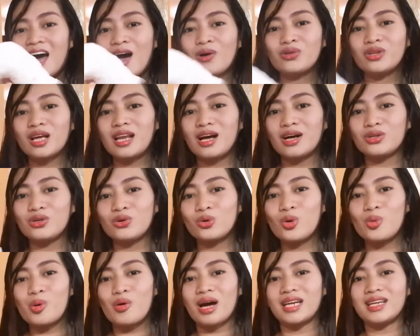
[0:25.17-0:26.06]
ako na lang yung
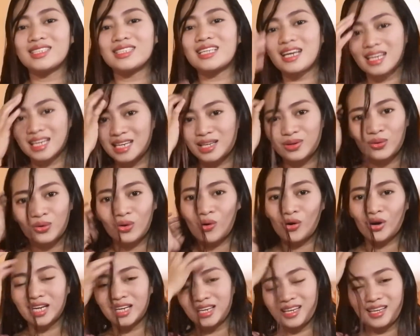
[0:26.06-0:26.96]
gumawa ng sarili kong
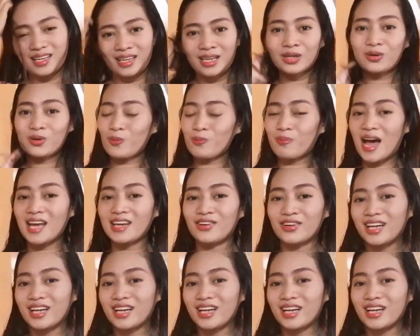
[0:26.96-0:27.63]
oil. Kung paano,